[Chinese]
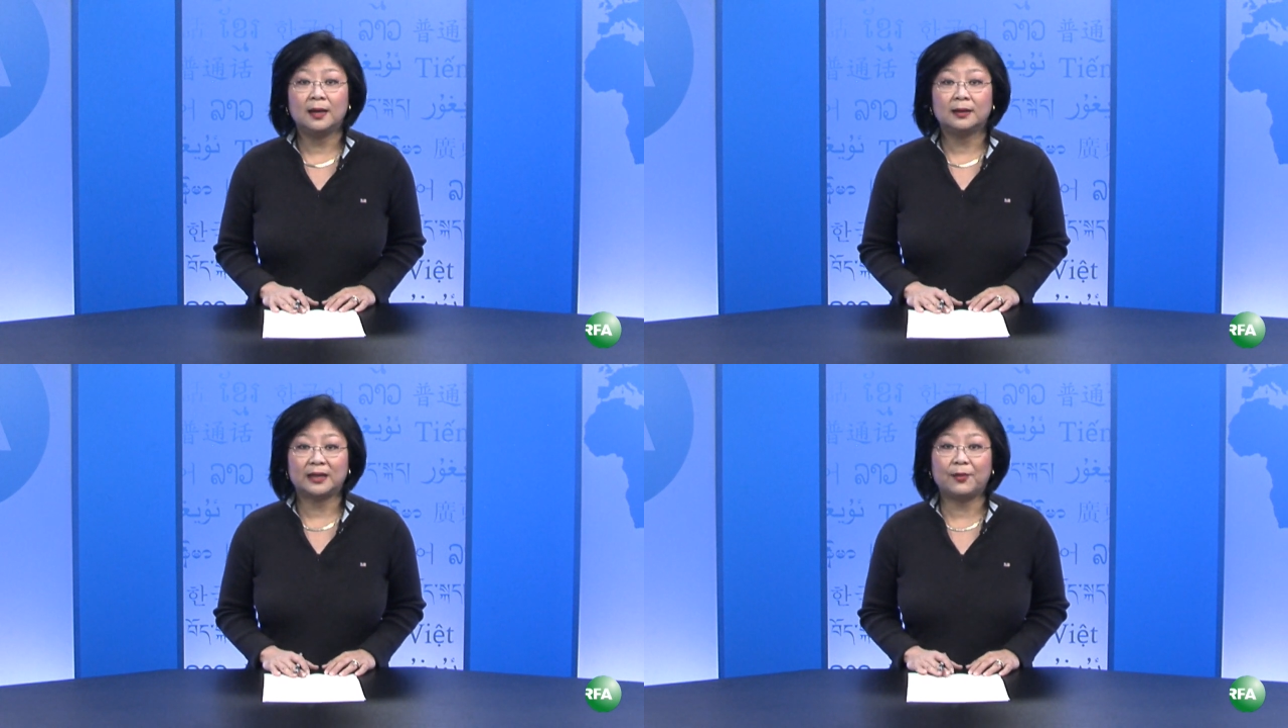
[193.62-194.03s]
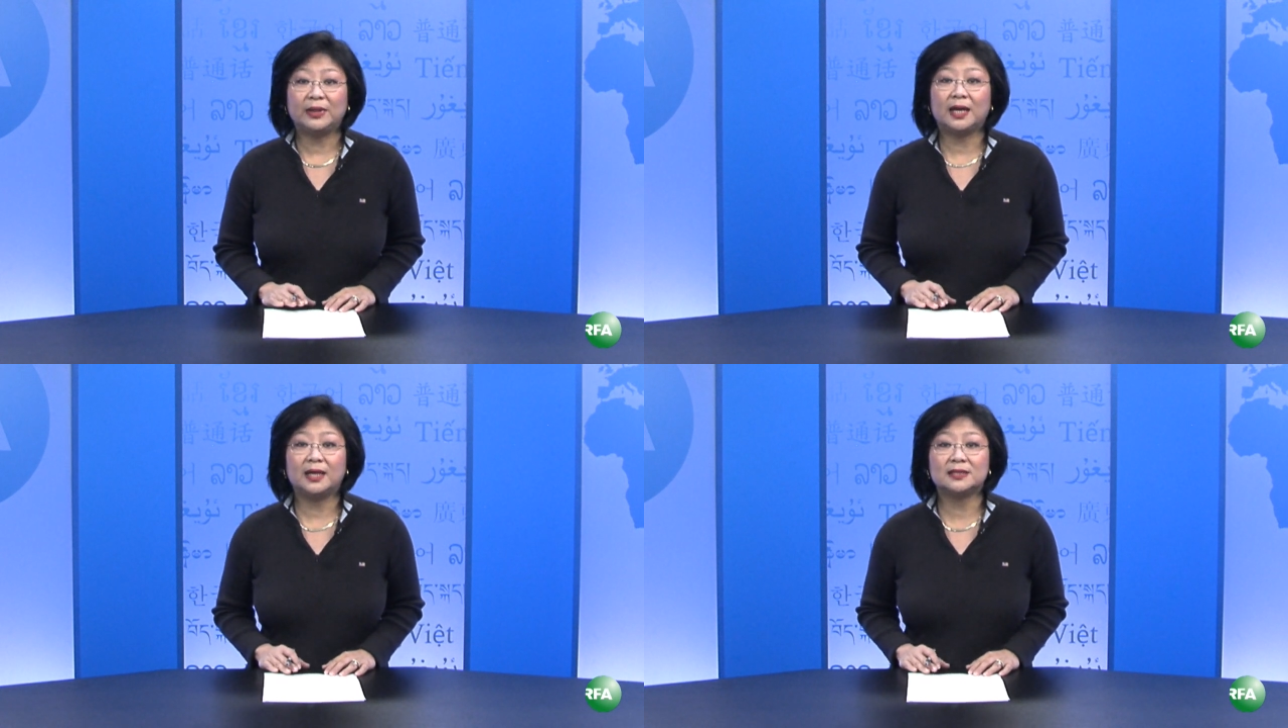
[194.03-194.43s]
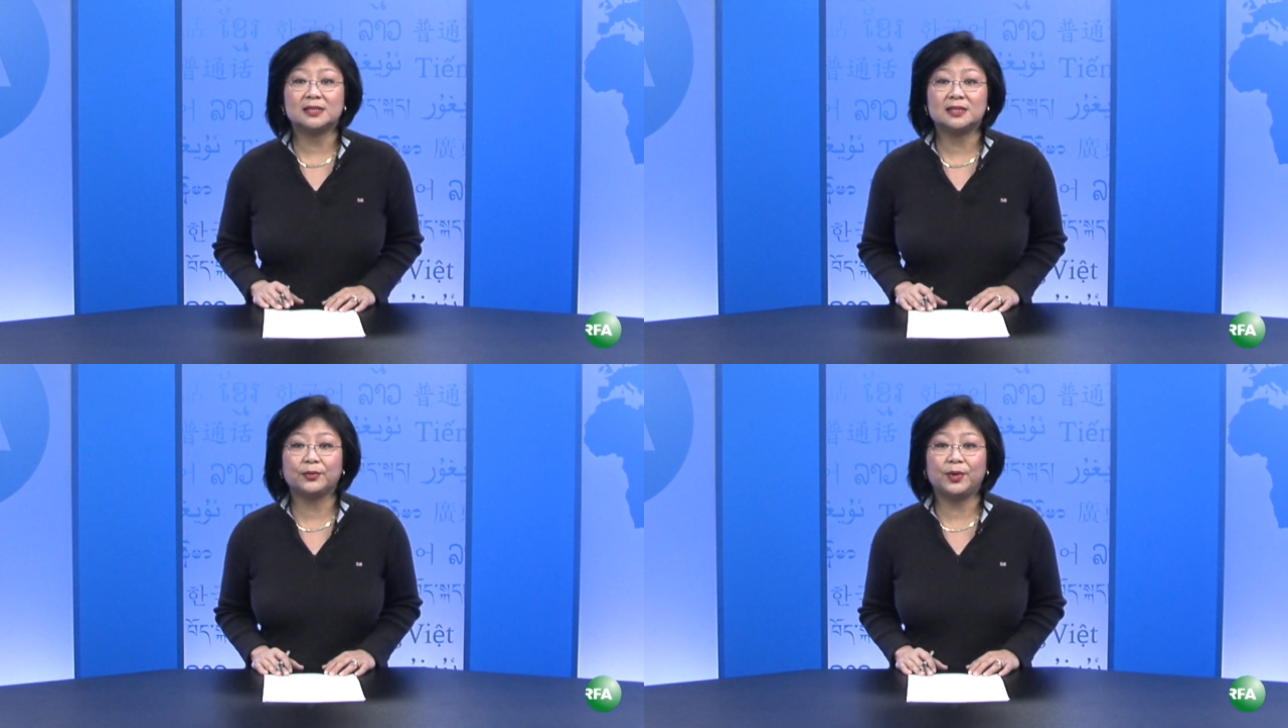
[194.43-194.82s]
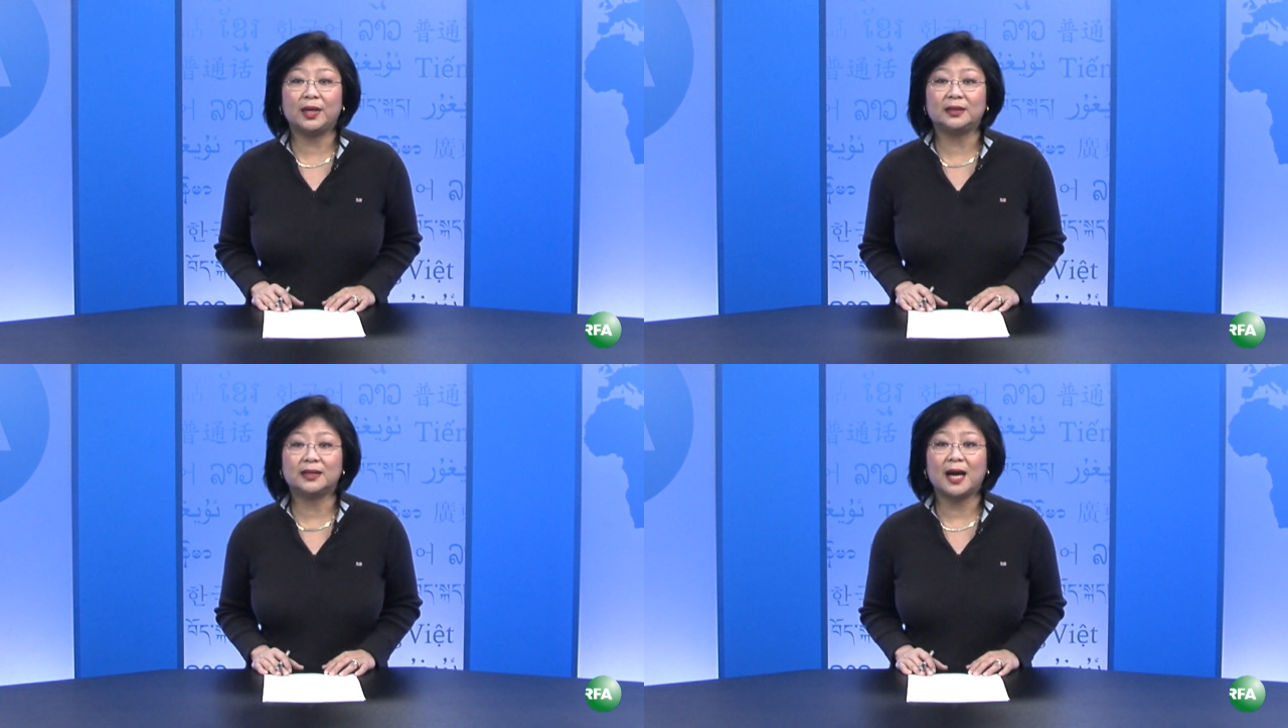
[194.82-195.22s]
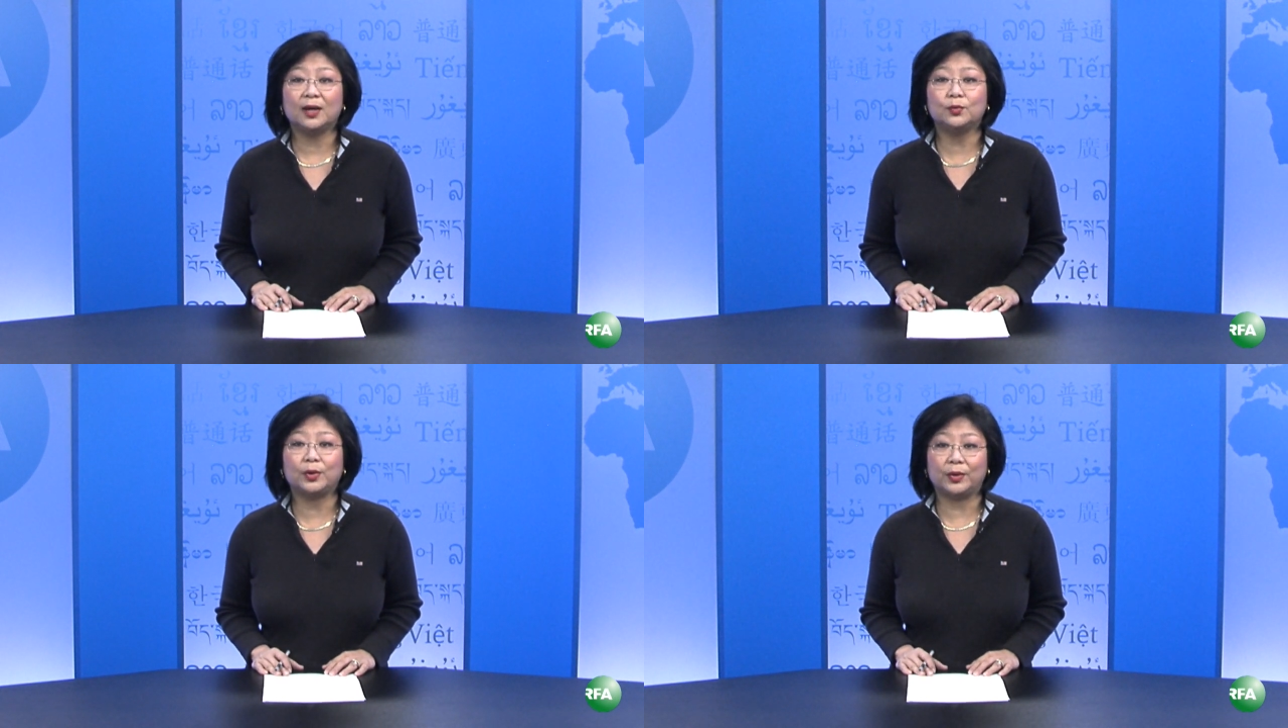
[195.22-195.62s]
台湾的行政院大陆